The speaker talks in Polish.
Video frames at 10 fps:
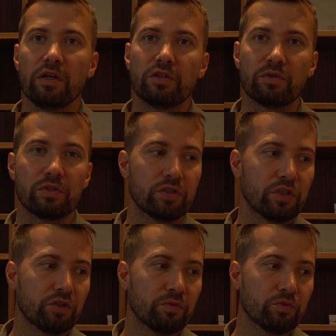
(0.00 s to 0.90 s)
słuchaj,
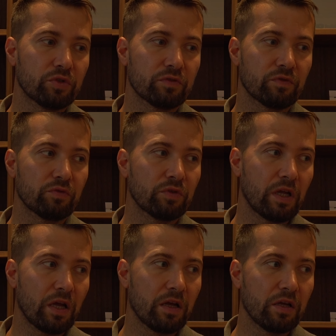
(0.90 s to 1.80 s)
dzisiaj to musisz w
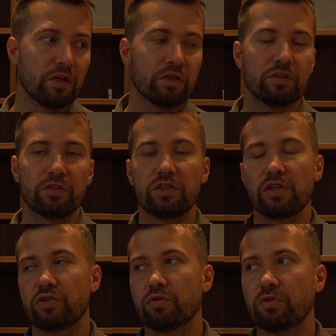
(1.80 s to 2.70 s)
ogóle
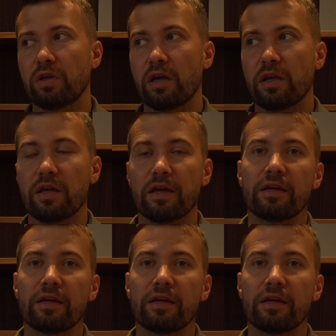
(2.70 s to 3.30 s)
siedzieć tutaj.